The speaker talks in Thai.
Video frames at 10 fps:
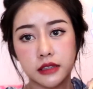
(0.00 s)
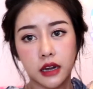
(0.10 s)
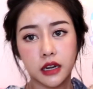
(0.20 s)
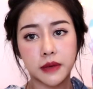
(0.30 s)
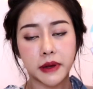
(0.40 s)
จั
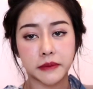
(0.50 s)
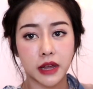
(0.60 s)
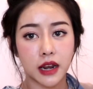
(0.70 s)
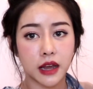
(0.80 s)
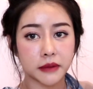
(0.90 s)
ดได้แบบ
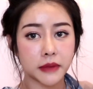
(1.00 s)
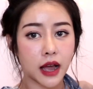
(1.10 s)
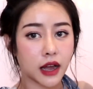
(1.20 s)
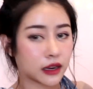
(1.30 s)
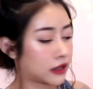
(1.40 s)
น่ารัก
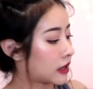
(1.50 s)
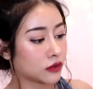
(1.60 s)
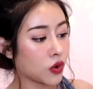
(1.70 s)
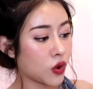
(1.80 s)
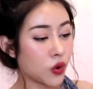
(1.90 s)
มากเลย
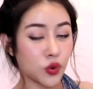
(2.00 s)
อู้